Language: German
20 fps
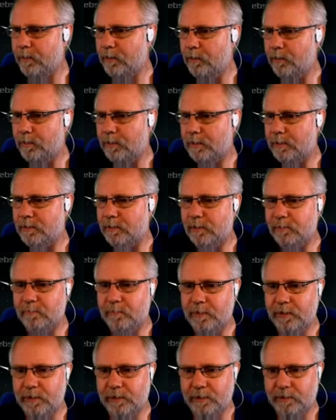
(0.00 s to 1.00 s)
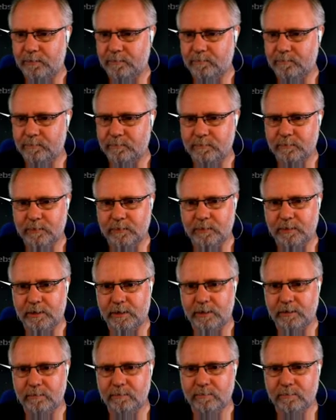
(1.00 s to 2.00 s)
Und jetzt leben wir hier.
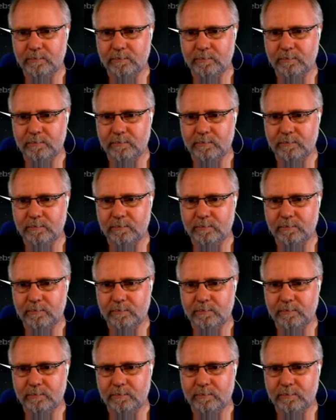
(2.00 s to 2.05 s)
Okay.